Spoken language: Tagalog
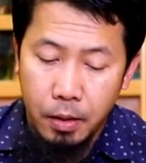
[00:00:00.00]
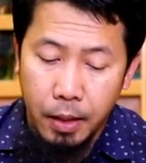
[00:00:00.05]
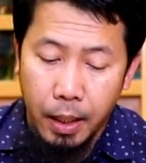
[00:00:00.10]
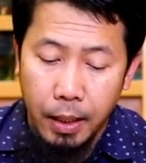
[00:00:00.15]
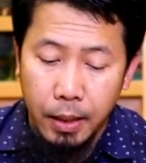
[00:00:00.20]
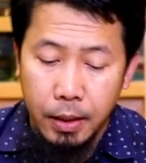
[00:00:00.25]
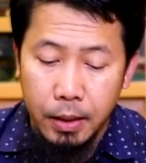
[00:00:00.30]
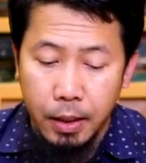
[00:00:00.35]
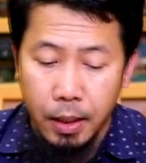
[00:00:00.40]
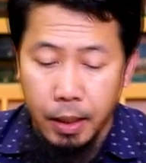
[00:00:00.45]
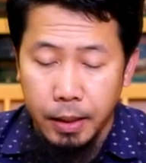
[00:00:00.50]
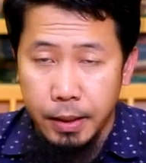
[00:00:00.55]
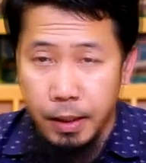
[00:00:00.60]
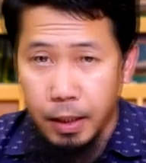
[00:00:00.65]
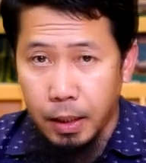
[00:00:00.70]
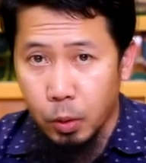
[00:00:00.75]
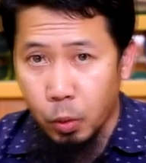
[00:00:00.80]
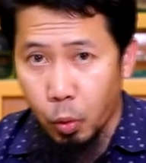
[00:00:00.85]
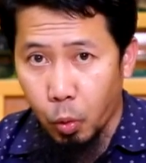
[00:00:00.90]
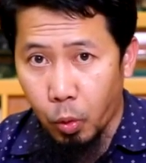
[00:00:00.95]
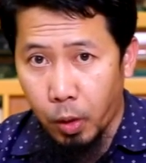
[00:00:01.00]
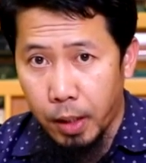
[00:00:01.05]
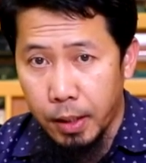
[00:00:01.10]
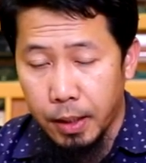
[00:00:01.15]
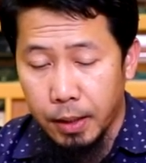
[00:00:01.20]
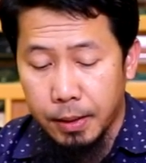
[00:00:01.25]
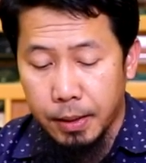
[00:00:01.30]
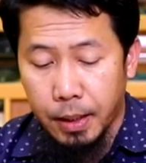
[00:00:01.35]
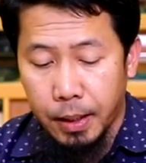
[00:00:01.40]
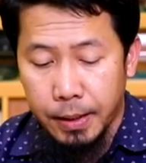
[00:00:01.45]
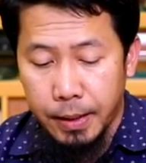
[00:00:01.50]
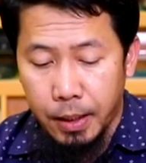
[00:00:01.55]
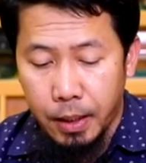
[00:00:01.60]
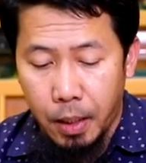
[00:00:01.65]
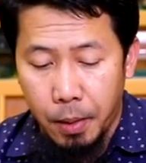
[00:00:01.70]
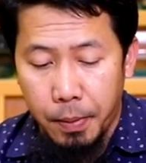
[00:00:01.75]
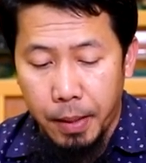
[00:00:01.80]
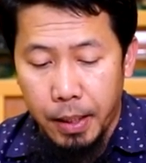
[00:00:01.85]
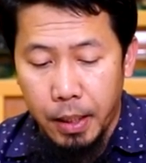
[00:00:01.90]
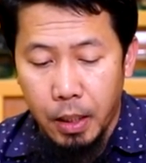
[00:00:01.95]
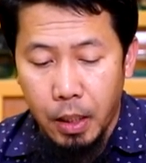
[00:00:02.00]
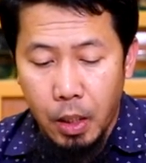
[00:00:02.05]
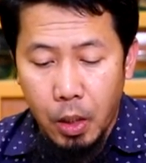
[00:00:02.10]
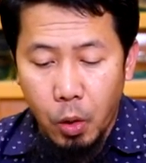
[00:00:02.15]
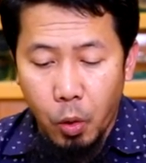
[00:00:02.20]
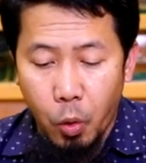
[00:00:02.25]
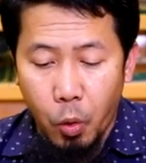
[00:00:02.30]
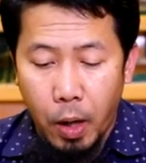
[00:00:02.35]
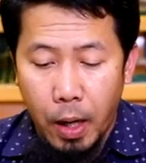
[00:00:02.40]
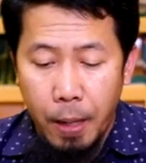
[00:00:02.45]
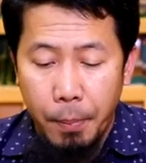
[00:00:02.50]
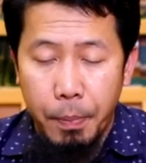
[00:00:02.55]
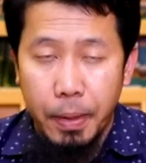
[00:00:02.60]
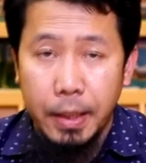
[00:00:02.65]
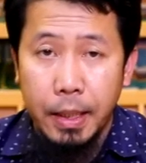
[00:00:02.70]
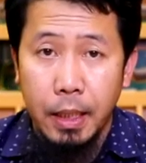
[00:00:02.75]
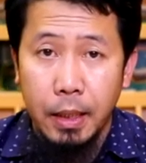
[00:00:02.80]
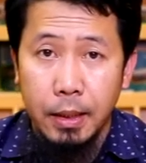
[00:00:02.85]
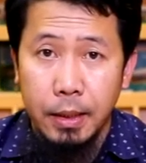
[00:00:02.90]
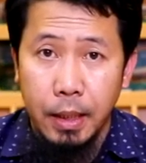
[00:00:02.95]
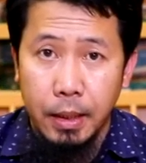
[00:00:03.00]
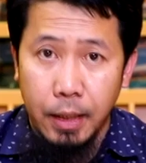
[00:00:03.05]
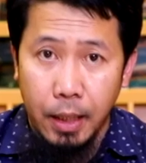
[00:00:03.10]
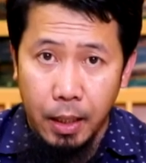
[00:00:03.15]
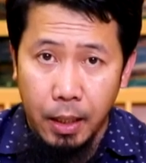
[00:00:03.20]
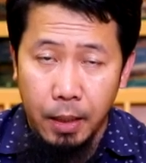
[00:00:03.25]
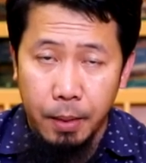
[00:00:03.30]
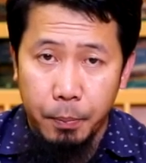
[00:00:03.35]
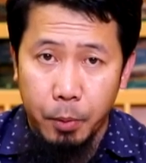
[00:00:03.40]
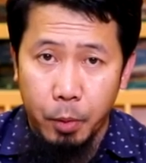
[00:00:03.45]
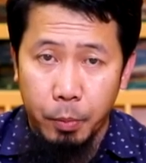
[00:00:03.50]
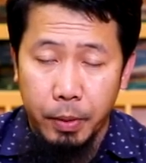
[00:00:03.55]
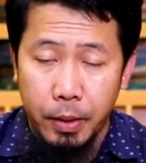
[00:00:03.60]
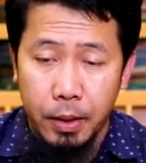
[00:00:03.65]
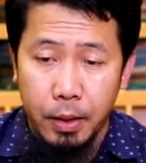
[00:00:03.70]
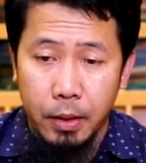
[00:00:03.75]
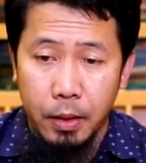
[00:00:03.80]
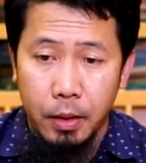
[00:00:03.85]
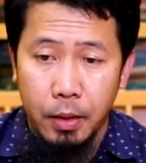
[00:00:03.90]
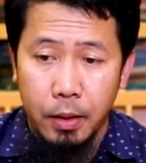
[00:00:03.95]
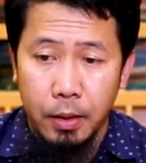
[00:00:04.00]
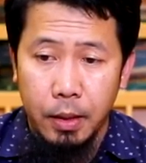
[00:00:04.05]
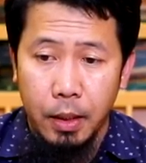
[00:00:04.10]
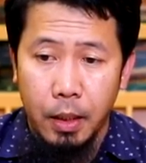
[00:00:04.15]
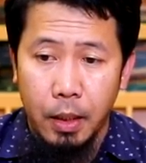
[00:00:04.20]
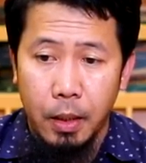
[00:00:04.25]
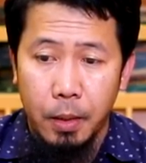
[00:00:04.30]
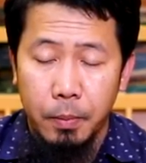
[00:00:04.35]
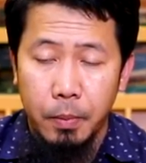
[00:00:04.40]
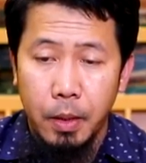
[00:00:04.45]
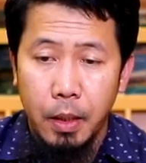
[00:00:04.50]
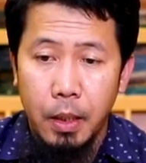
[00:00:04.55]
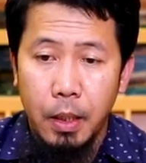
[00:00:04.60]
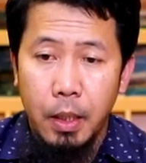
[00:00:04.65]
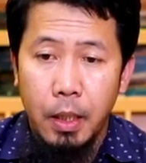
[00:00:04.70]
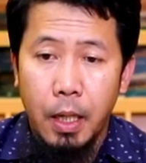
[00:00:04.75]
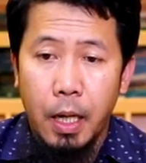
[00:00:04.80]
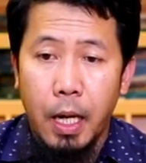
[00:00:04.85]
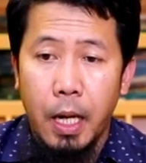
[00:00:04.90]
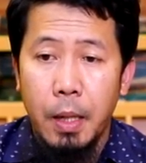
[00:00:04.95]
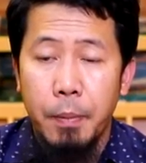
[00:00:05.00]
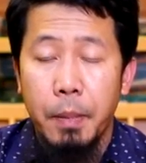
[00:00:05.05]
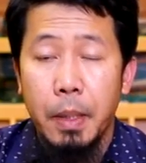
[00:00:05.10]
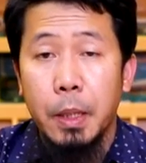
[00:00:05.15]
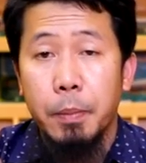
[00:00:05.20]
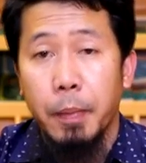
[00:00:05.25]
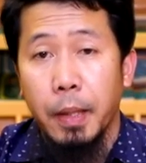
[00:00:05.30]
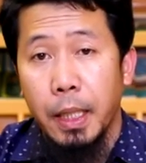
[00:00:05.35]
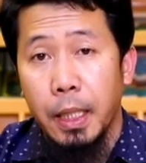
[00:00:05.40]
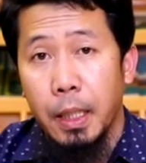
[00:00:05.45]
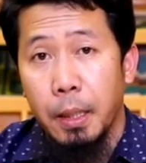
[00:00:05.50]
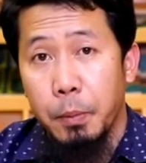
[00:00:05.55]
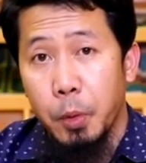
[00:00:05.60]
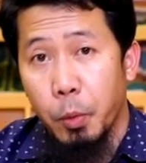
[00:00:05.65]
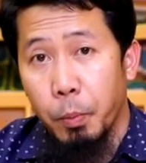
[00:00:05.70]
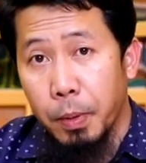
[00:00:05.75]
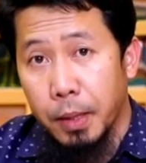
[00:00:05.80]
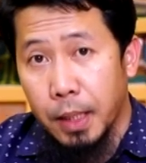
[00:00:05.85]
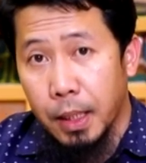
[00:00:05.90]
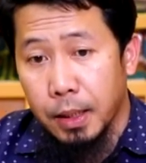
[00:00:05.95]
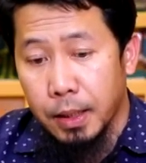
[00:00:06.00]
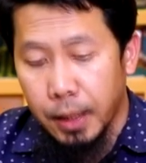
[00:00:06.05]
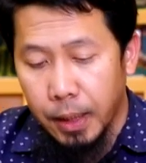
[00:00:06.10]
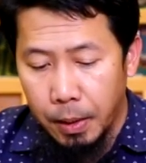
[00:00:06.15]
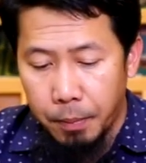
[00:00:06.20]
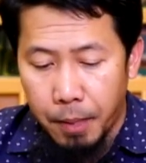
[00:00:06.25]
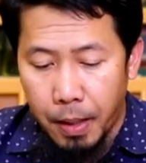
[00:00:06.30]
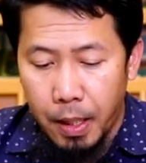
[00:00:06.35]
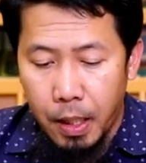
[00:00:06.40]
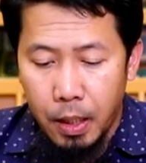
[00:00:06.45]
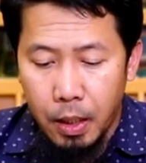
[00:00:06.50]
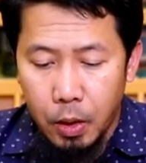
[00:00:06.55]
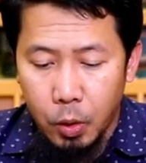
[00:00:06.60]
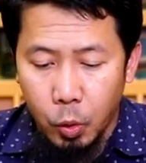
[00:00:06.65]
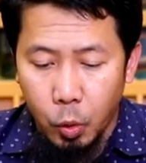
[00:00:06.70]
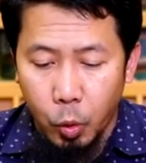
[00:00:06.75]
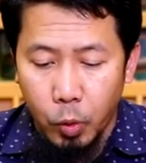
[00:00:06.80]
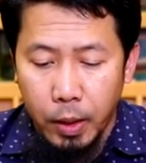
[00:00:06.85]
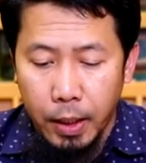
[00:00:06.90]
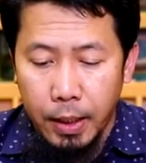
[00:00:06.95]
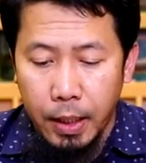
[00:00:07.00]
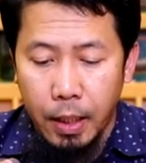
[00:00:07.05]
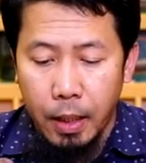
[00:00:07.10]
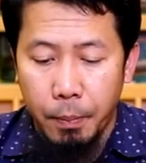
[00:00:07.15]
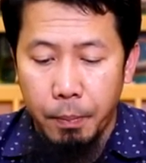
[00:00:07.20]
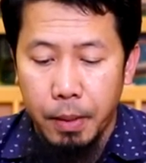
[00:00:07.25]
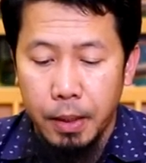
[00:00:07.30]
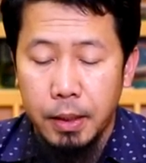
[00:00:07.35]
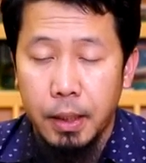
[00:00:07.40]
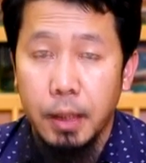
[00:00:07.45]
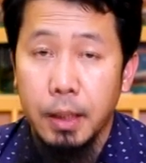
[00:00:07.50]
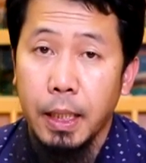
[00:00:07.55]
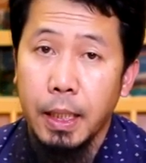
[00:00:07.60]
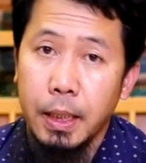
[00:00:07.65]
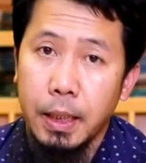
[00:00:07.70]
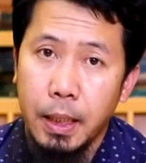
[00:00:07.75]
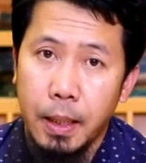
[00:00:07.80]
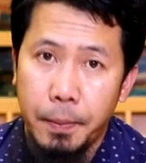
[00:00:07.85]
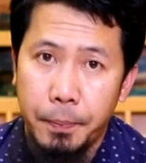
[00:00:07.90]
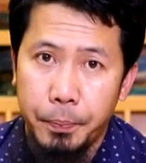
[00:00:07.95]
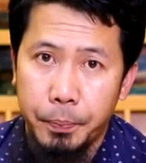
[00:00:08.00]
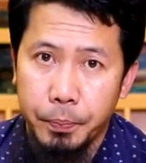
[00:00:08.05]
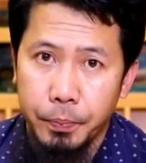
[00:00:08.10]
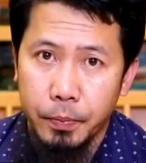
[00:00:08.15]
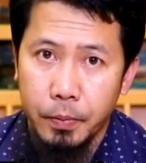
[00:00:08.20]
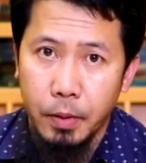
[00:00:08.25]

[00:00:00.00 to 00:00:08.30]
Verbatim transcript: kaysa sa kanyang katuruan at sa kanyang gabay o ang batas na dala ng propeta sallallahu alaihi wasallam ay mas mainam yung batas ng iba, tunay na labas siya sa Islam.